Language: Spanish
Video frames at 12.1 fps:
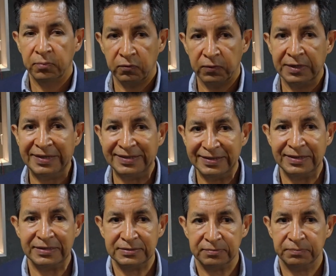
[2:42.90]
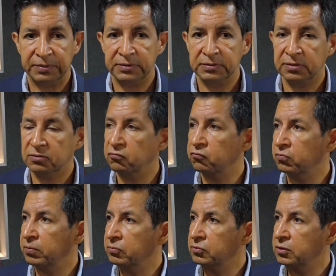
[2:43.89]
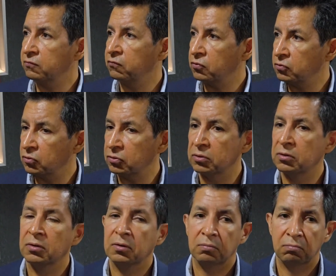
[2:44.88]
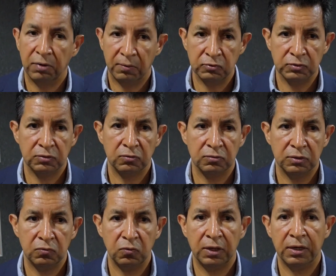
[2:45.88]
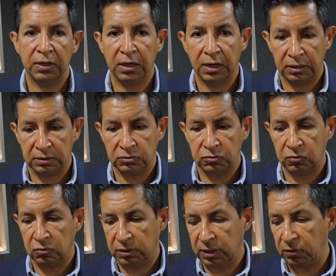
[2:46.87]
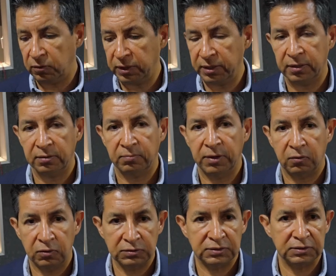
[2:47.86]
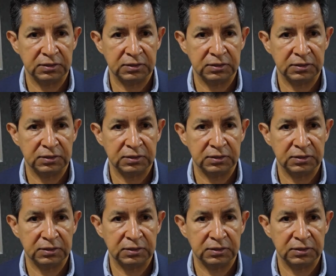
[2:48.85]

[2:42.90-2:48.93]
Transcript: provenían de las empresas que conformamos el fondo. Vamos a continuar solo que ahora bajo este